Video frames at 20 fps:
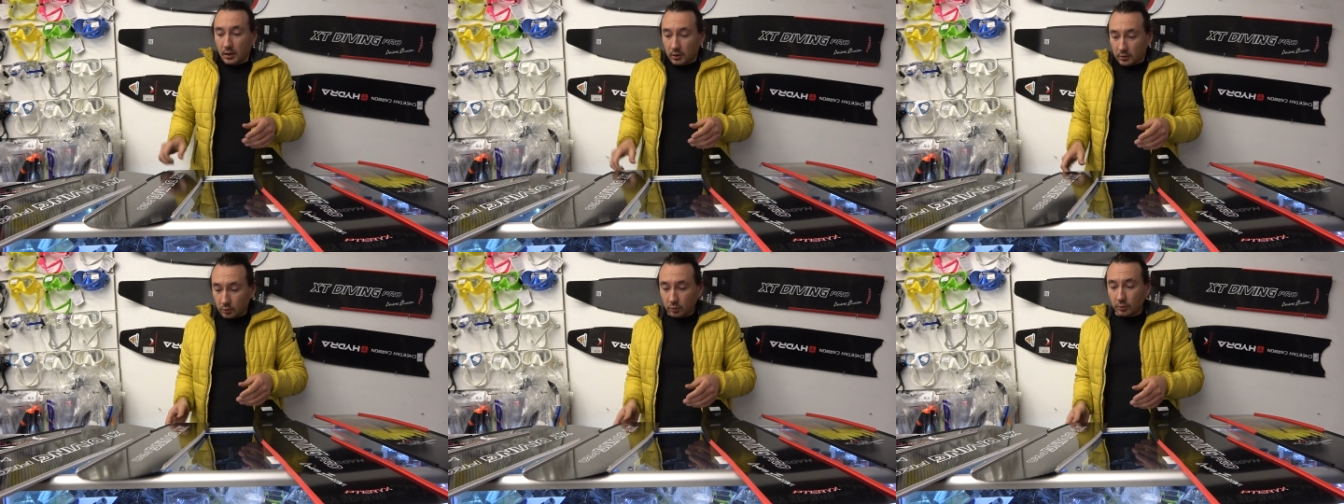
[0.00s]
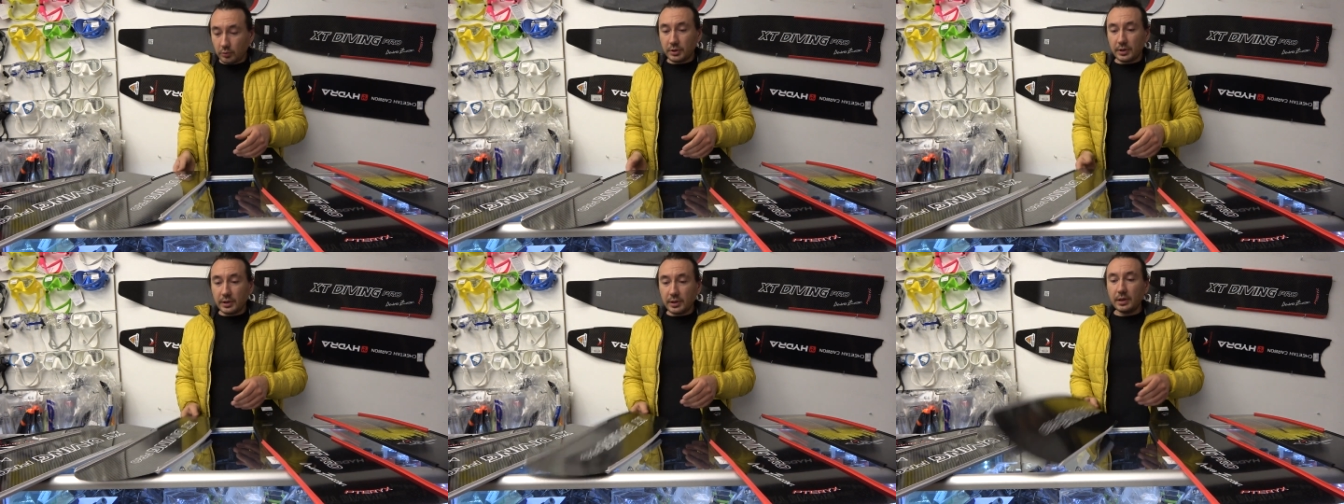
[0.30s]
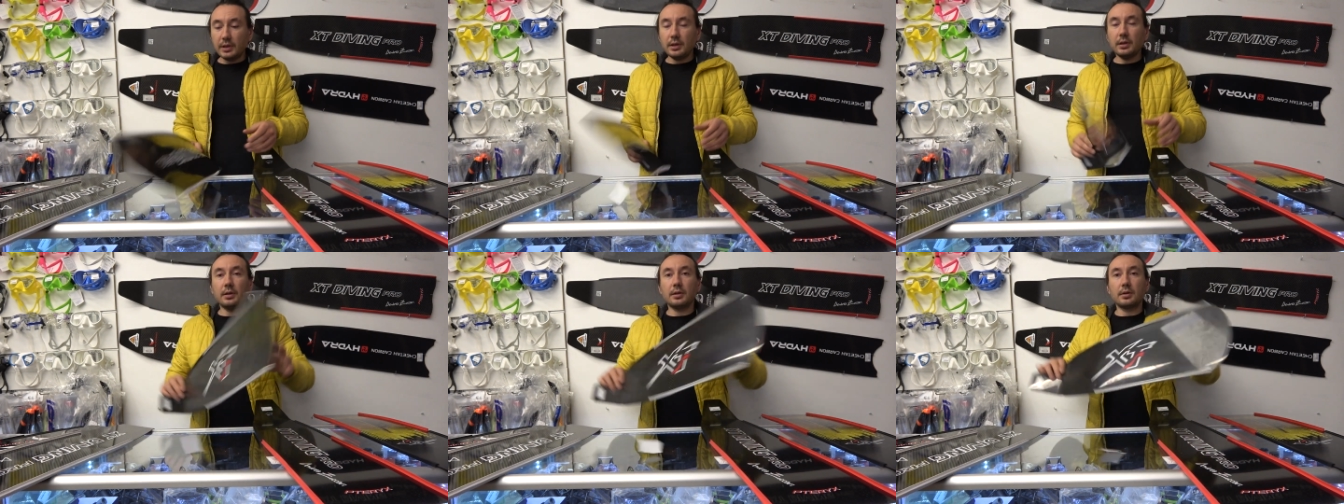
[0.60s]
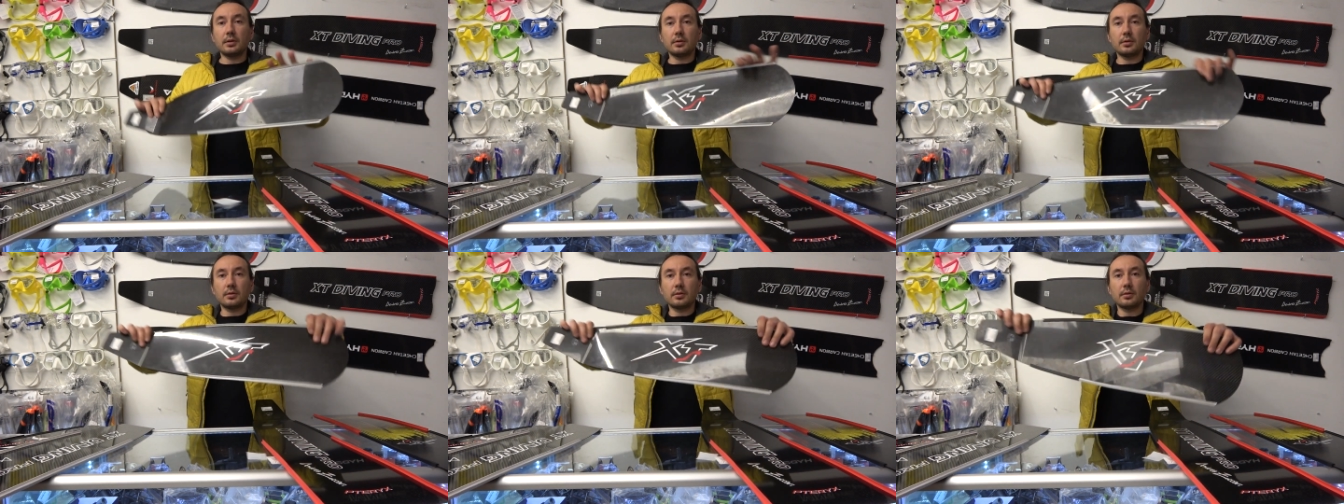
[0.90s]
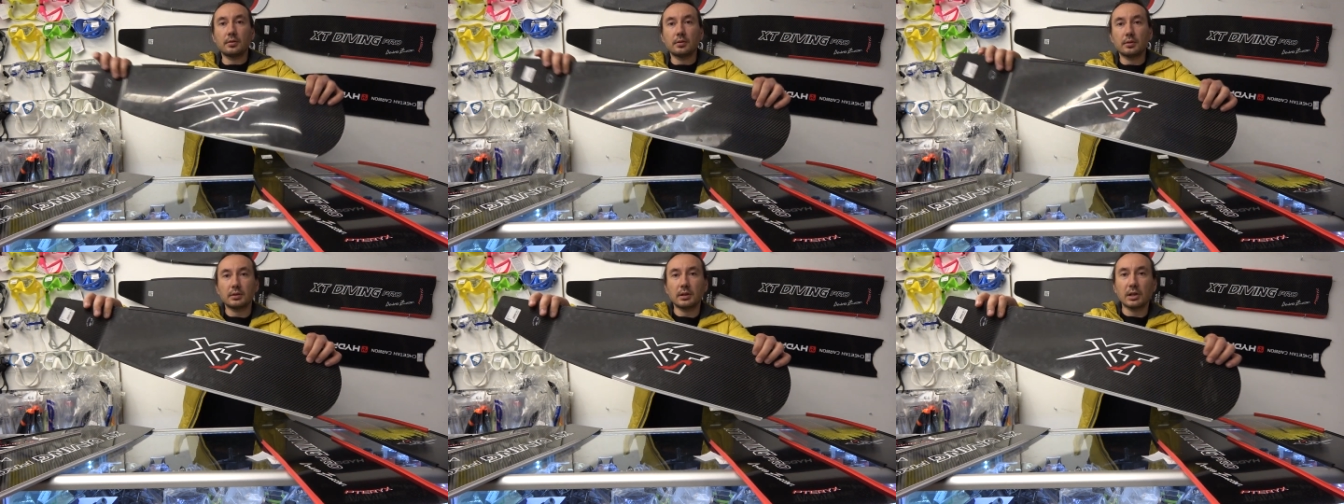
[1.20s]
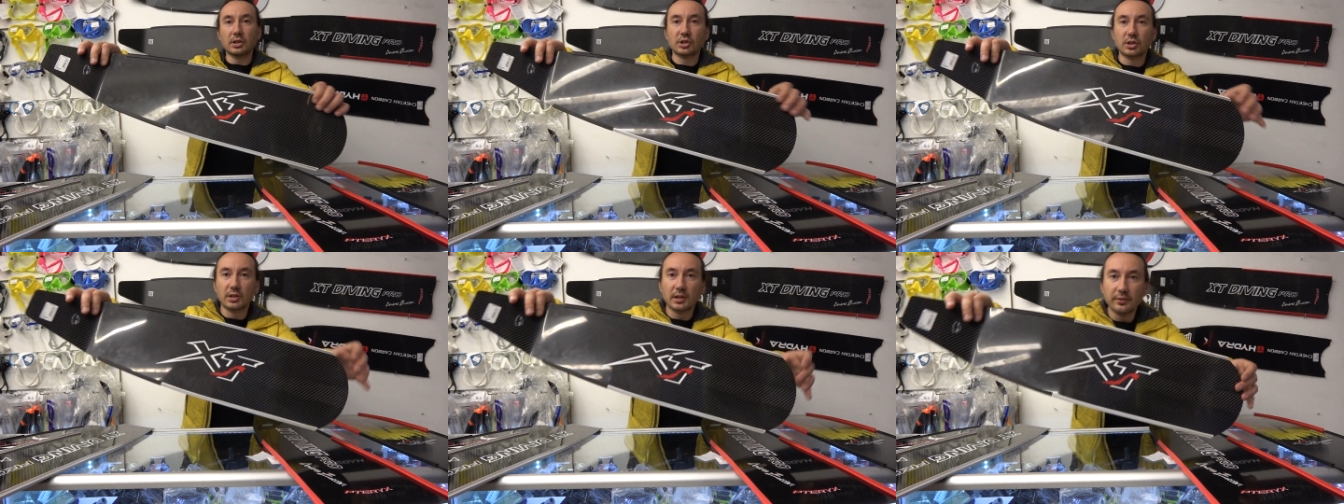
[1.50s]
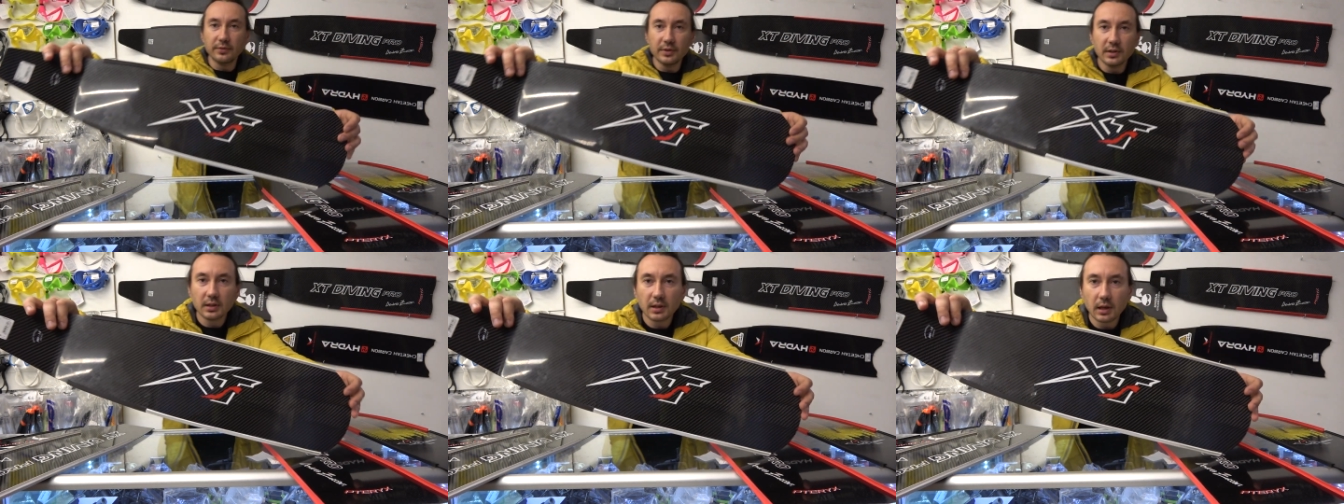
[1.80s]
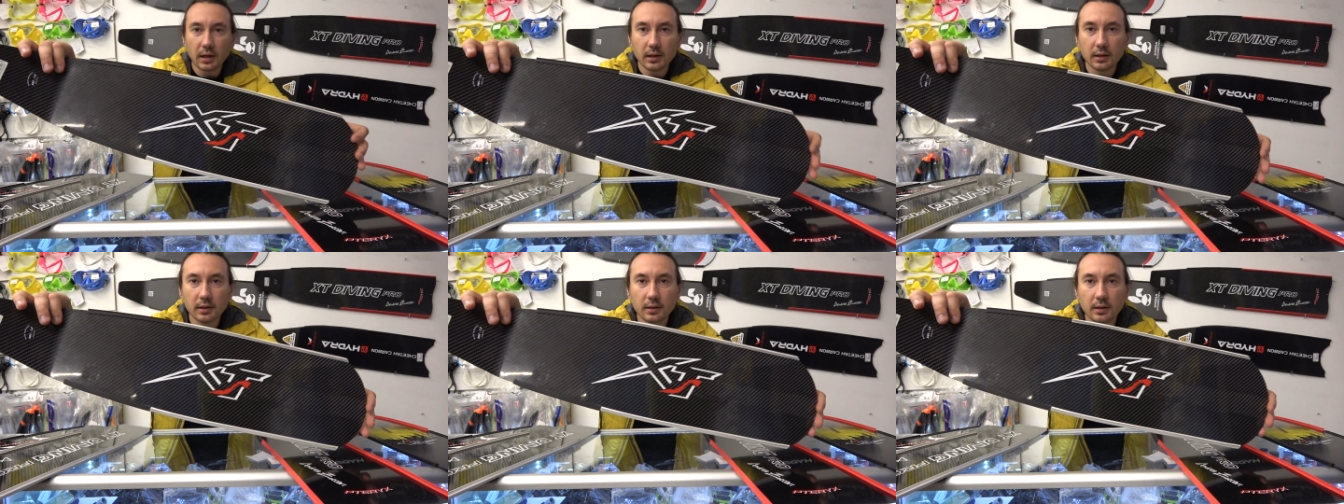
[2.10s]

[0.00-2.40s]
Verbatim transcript: Ну и наша новинка,